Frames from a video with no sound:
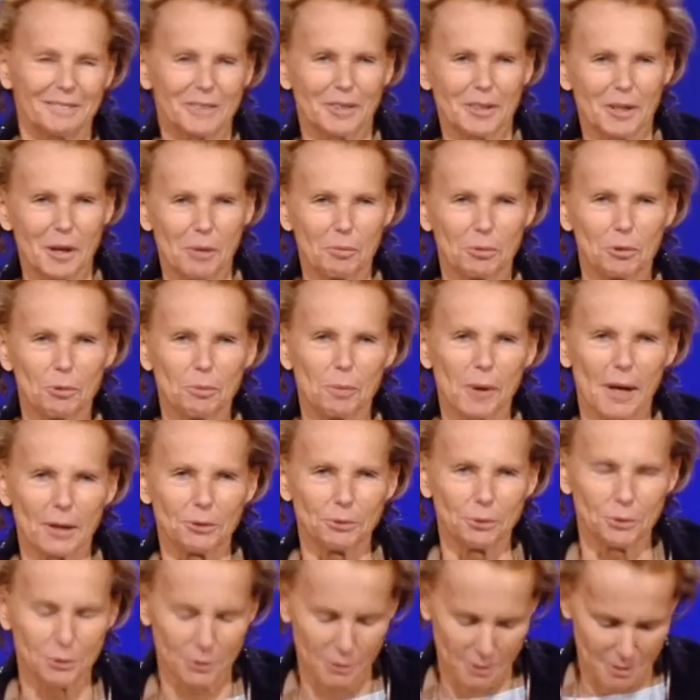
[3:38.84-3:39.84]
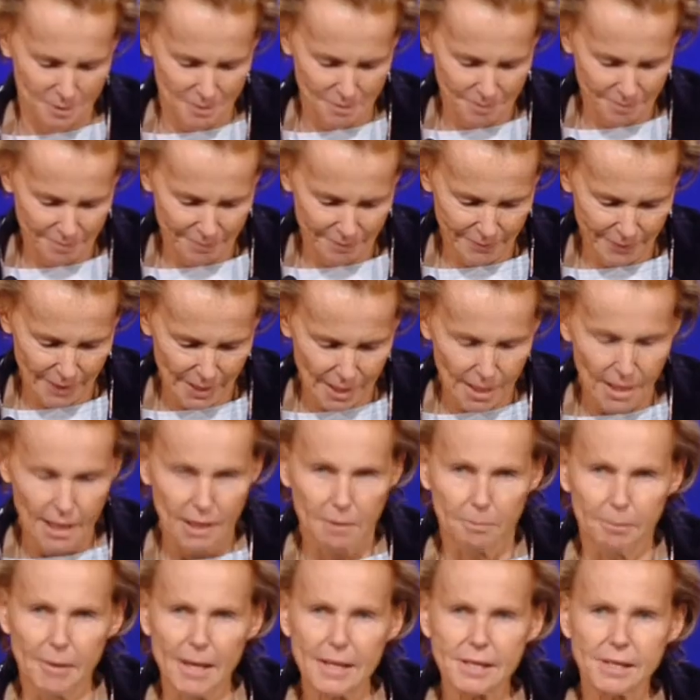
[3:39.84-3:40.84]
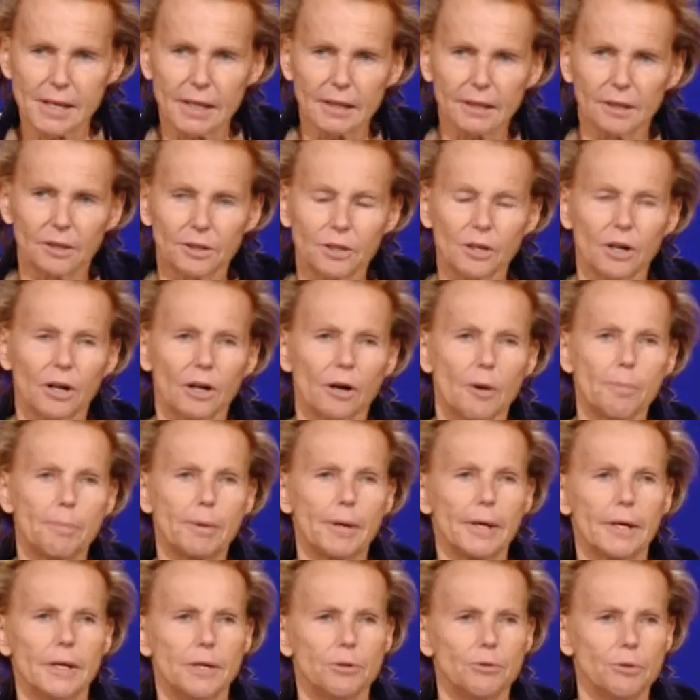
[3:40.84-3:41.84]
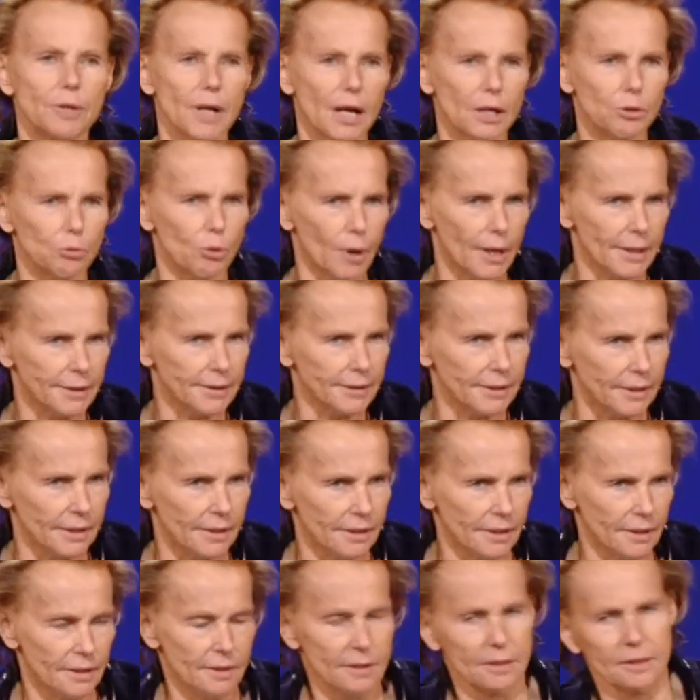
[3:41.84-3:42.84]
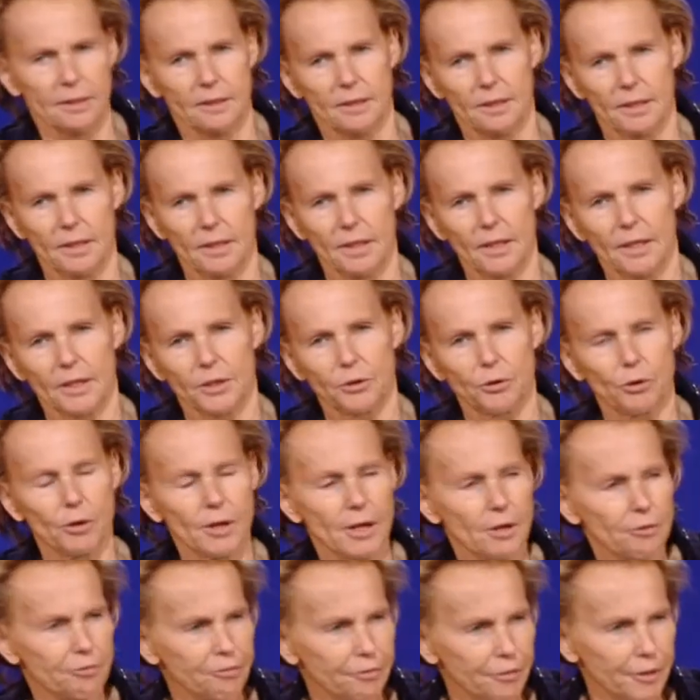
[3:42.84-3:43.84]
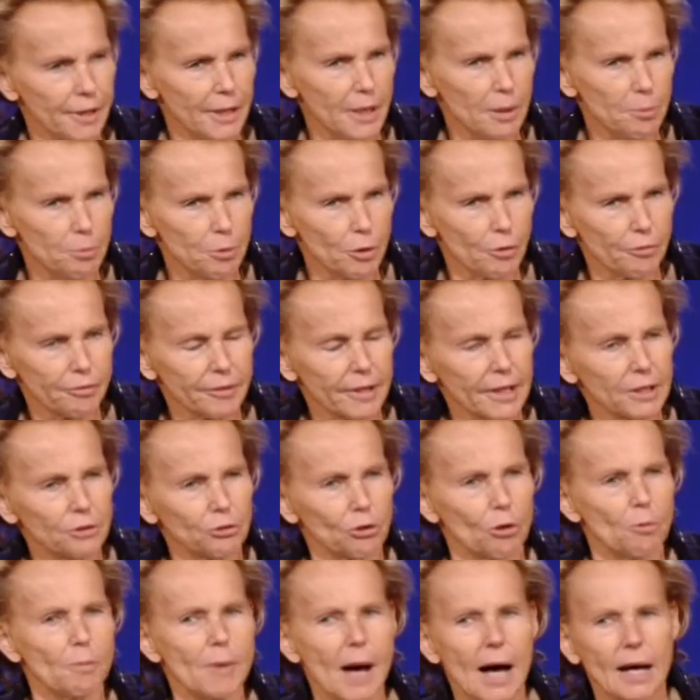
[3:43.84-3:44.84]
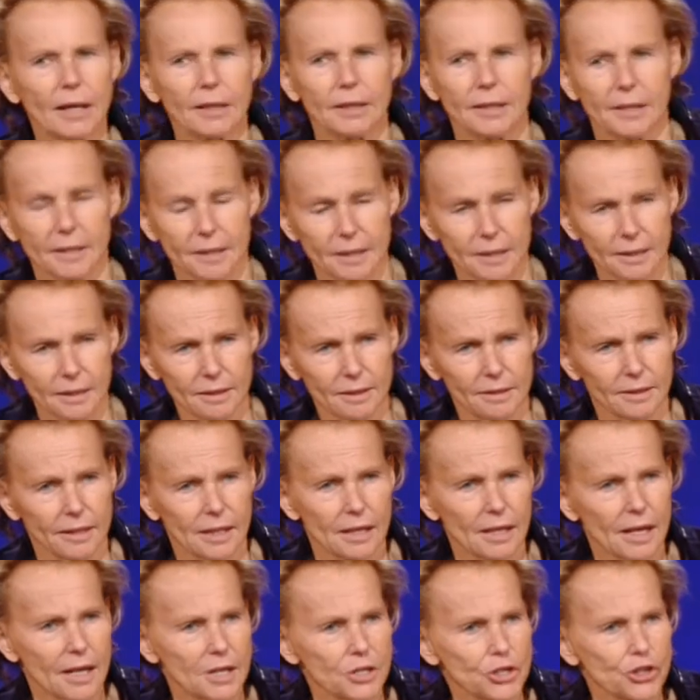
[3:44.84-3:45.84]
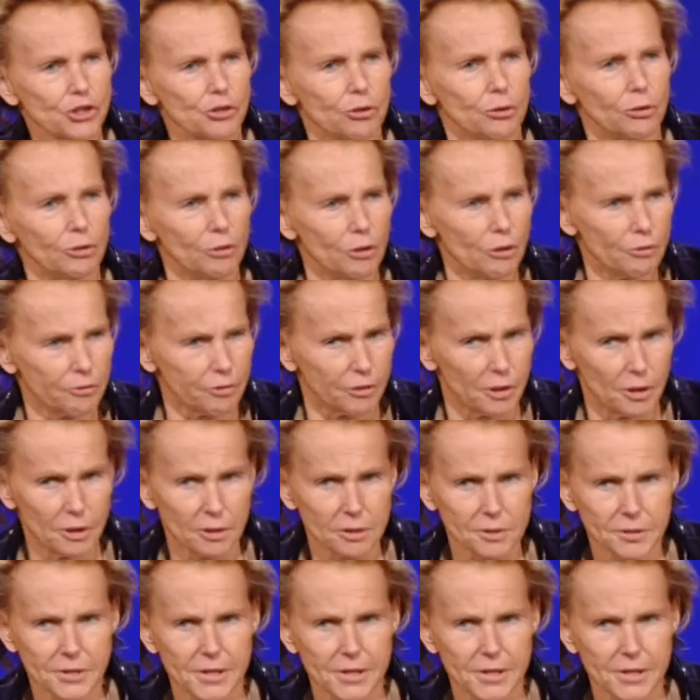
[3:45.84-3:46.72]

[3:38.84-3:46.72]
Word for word: la plupart du temps. Mais c'est encore un pays où la loi dit que les filles peuvent être mariées dès l'âge de 9 ans.